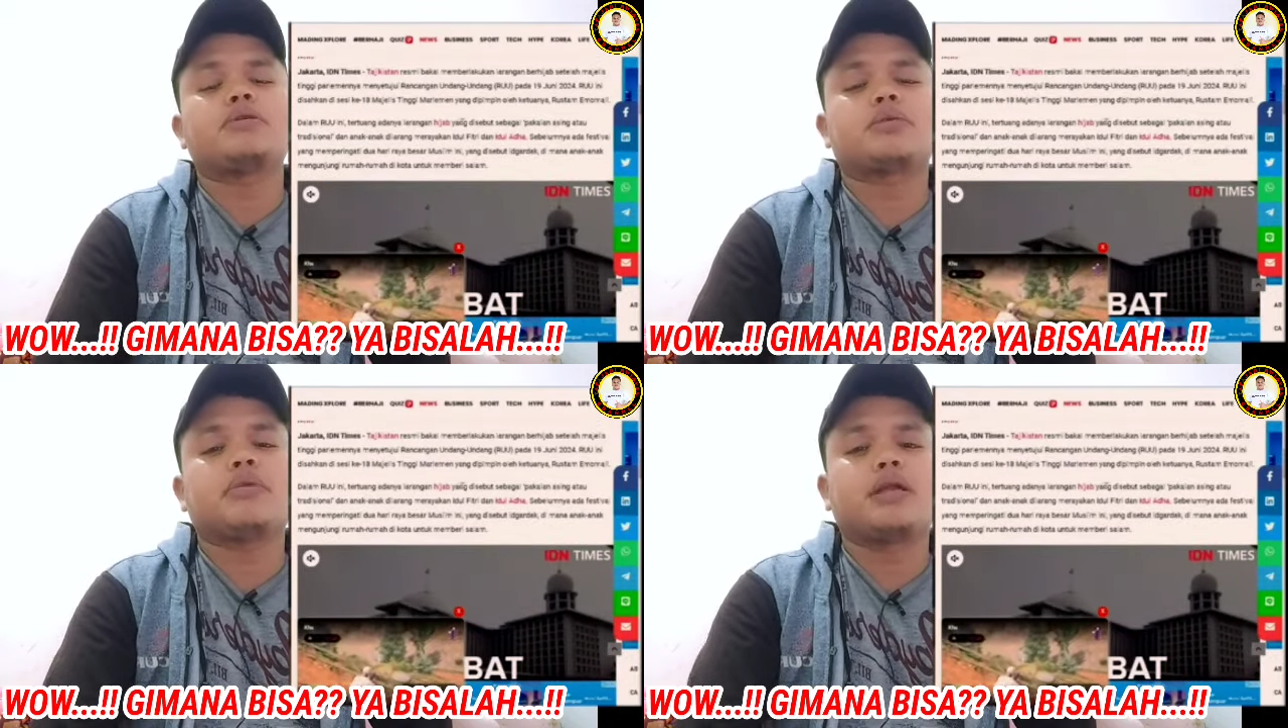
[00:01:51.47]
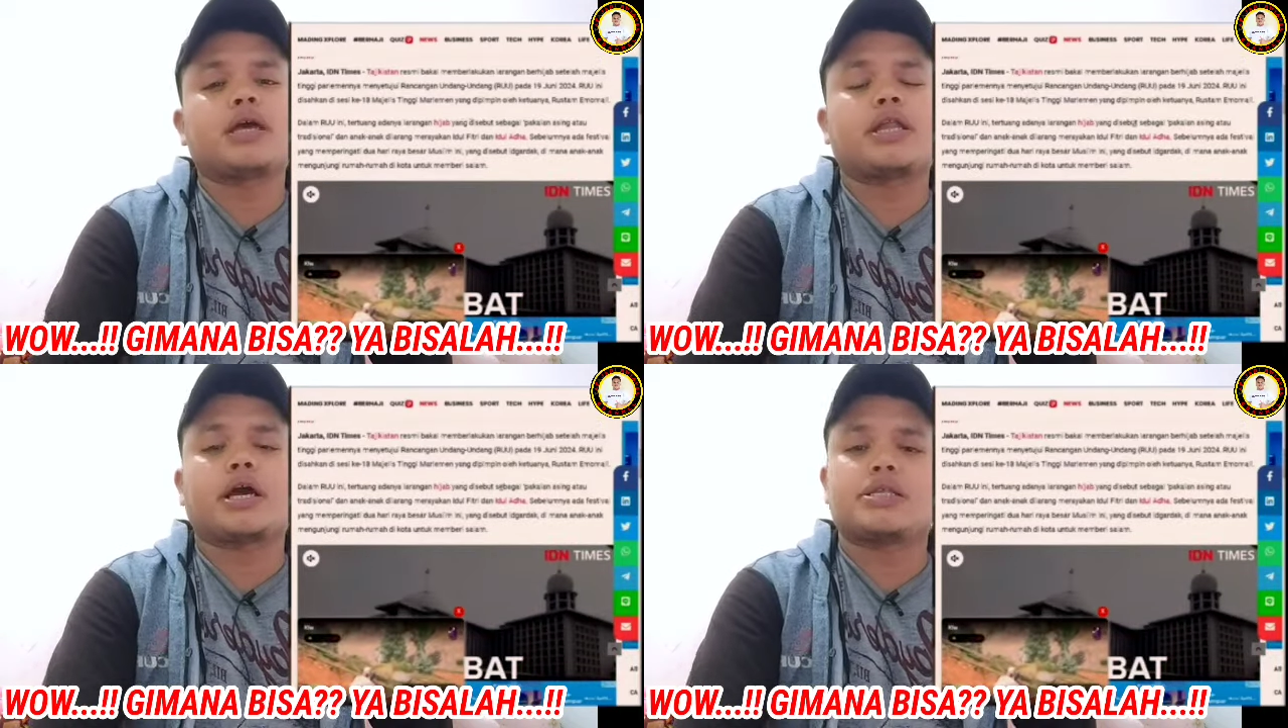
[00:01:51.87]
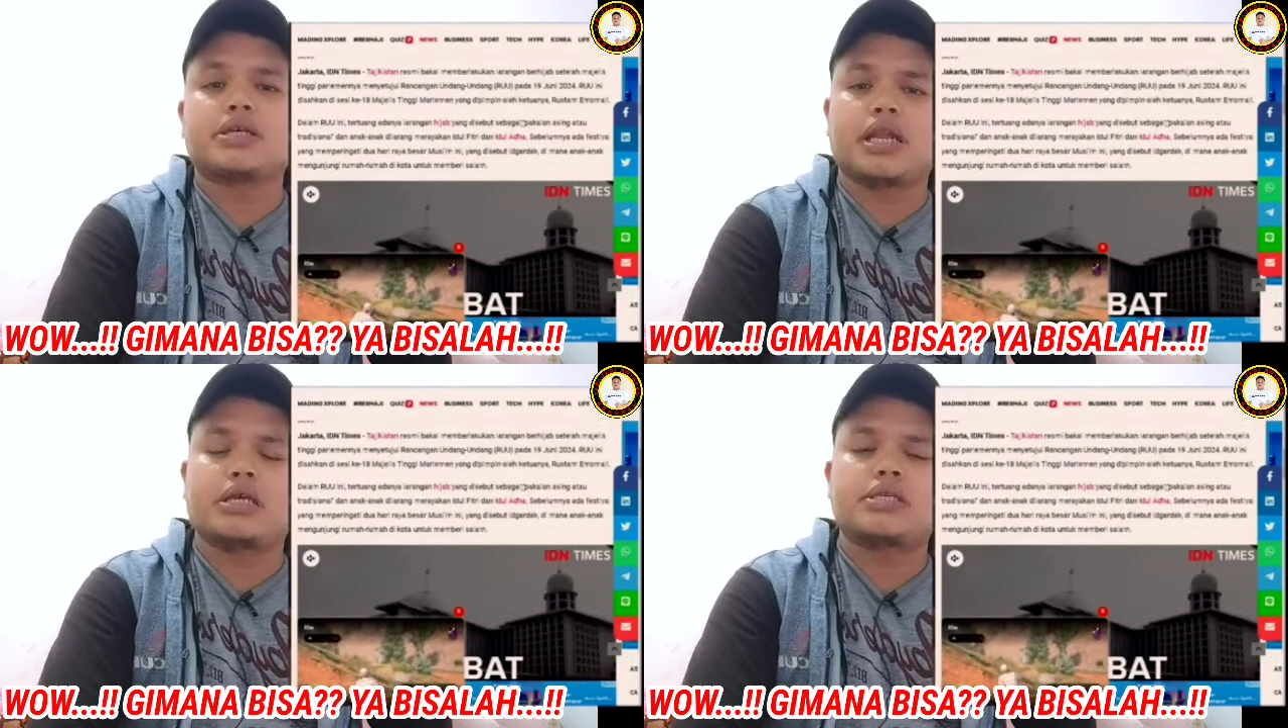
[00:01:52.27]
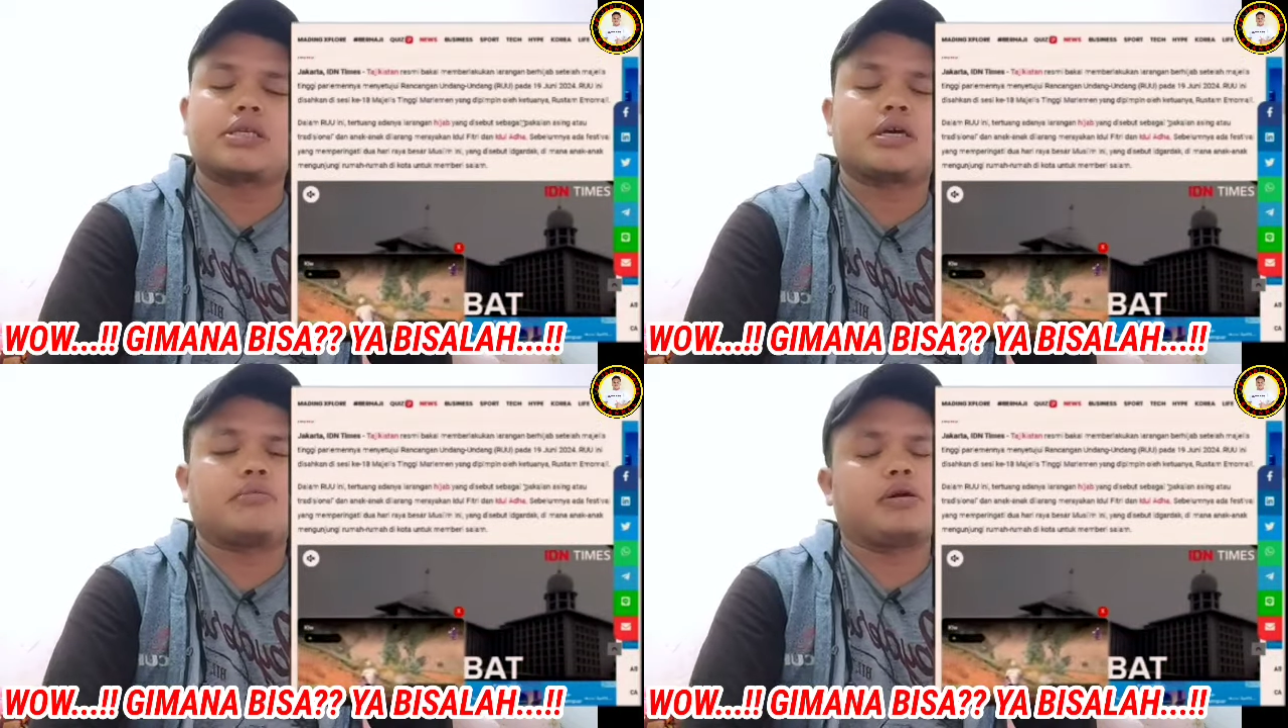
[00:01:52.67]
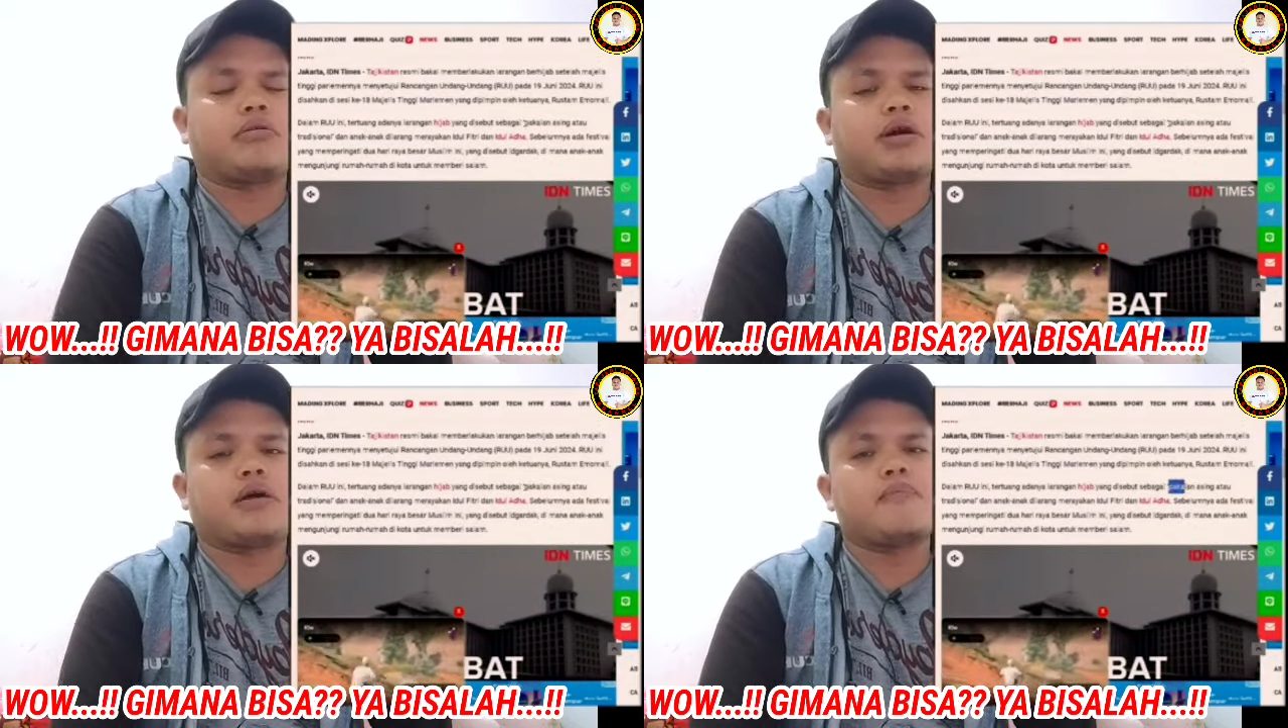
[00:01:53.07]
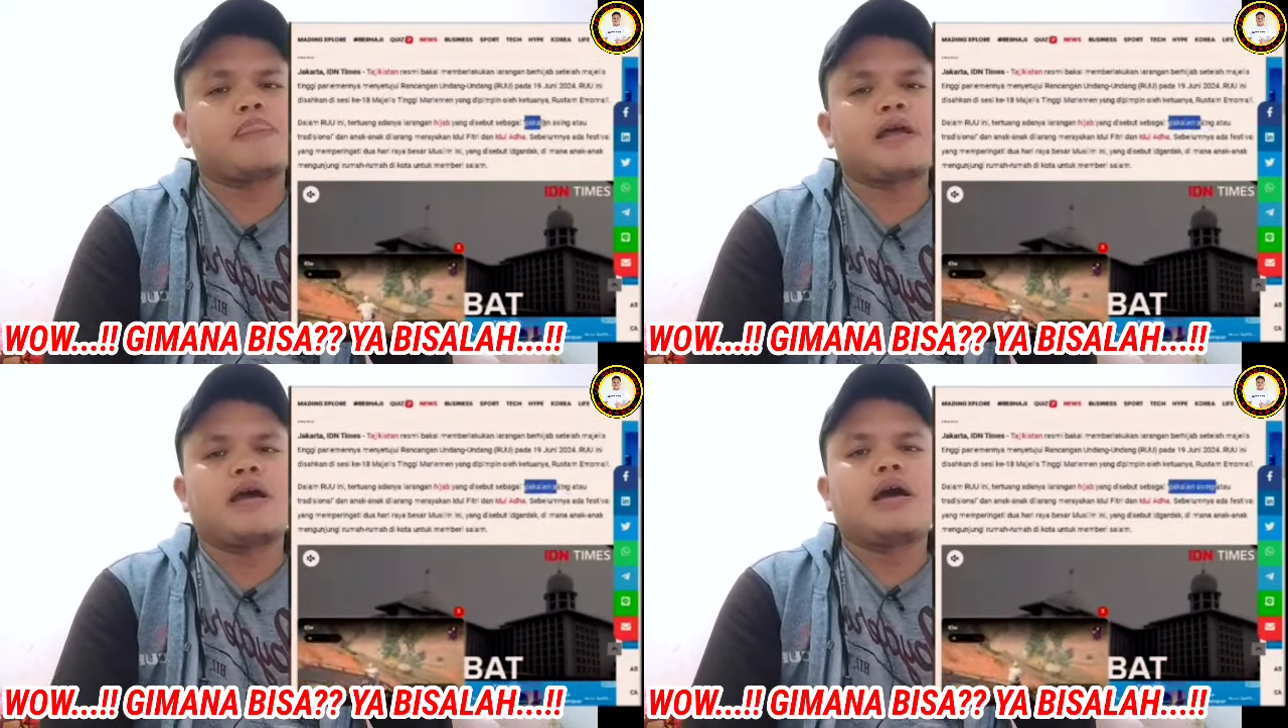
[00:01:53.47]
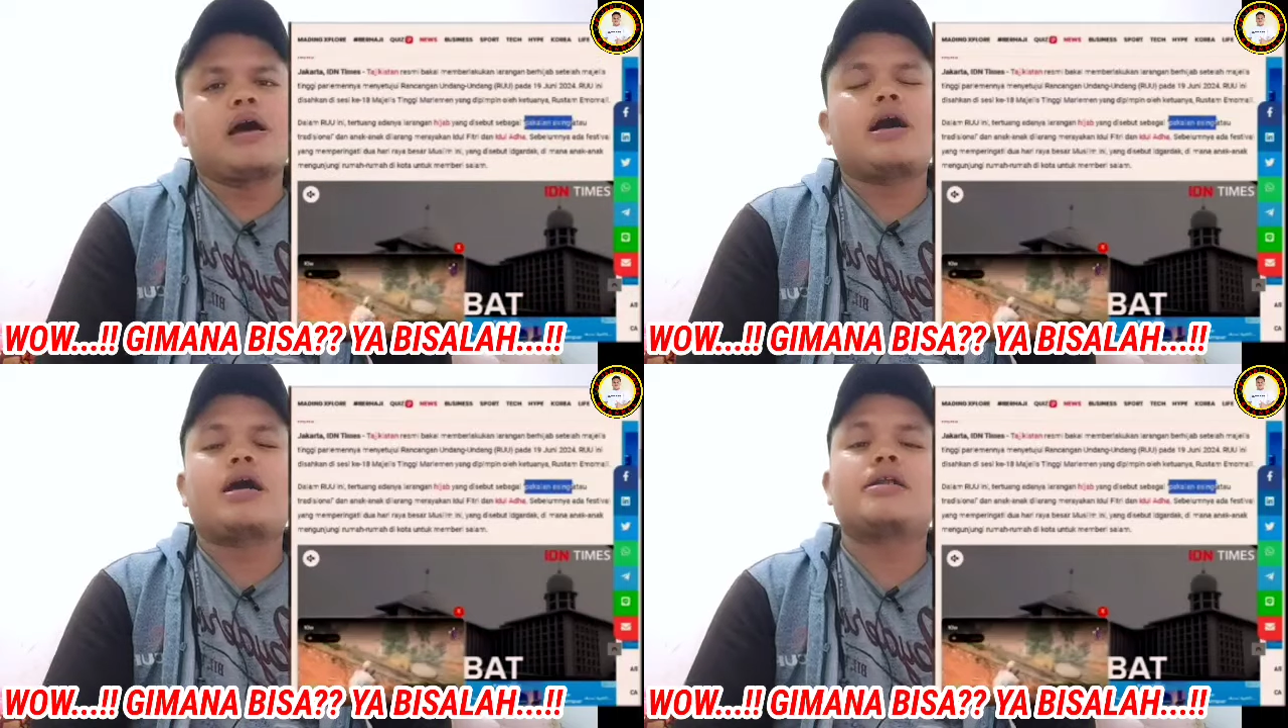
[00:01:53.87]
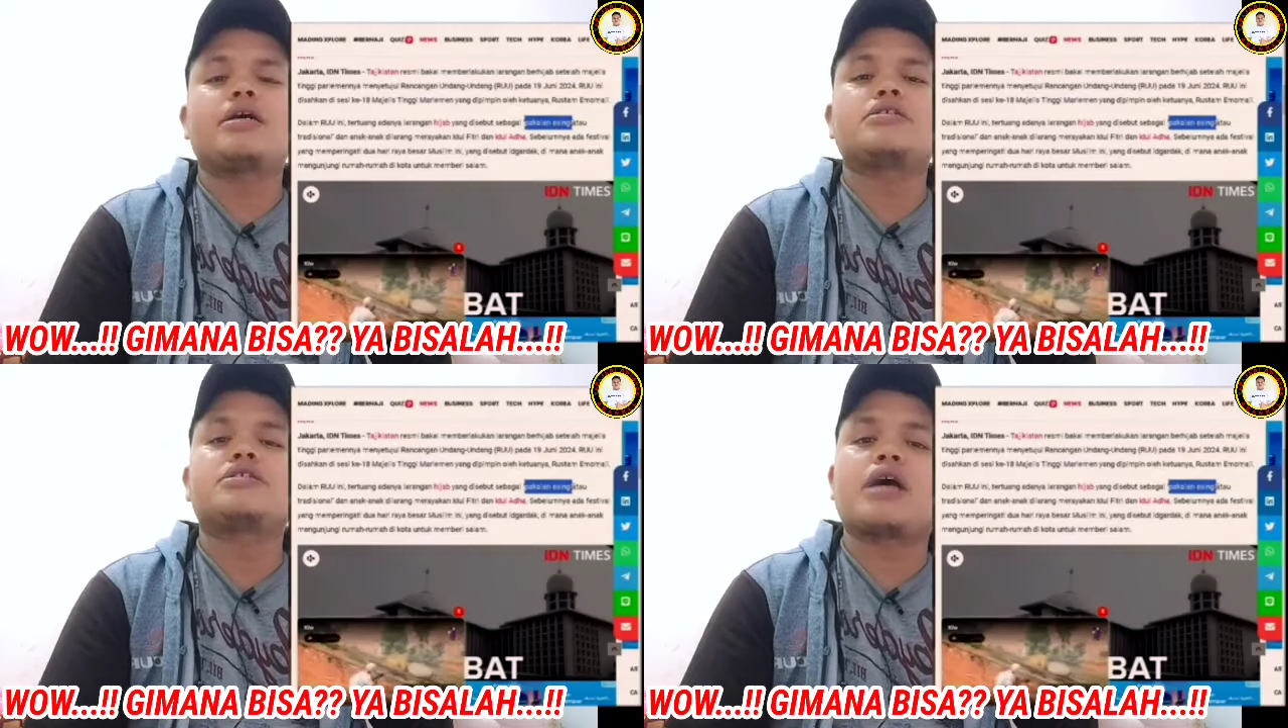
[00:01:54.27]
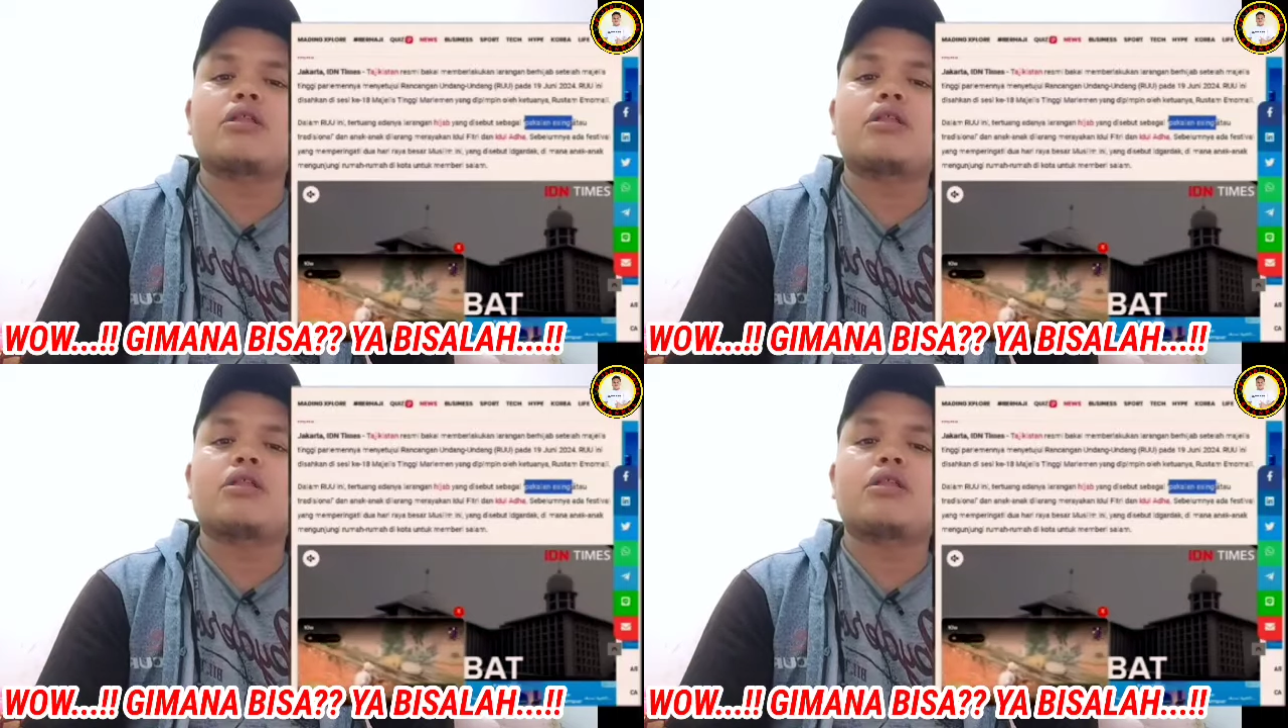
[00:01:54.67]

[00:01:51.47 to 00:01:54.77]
yang disebut sebagai pakaian asing, pakaian alien ini teman-teman ya,